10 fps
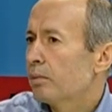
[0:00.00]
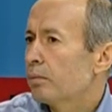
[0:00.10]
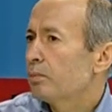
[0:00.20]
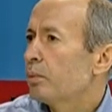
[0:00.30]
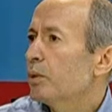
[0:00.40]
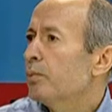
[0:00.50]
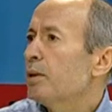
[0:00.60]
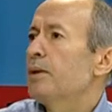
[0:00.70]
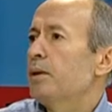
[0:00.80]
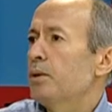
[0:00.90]

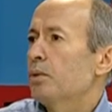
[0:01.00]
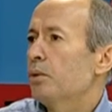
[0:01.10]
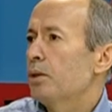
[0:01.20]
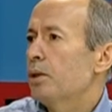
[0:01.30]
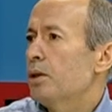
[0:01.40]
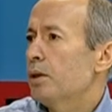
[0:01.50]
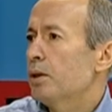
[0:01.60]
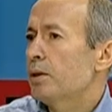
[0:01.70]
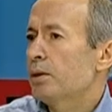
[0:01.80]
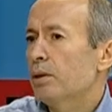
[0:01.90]
bulabilirsiniz onların
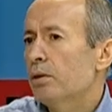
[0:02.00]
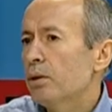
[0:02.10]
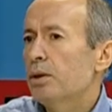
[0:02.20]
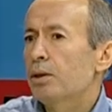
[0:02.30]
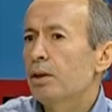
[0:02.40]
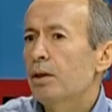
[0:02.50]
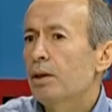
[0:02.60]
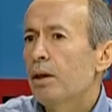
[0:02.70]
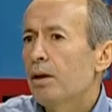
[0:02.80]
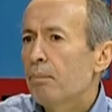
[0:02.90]
içerisinde. O açıdan
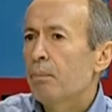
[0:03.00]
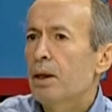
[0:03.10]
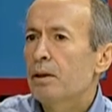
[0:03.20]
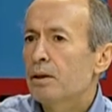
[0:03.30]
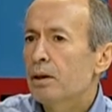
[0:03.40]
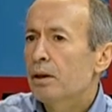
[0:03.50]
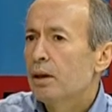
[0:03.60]
bence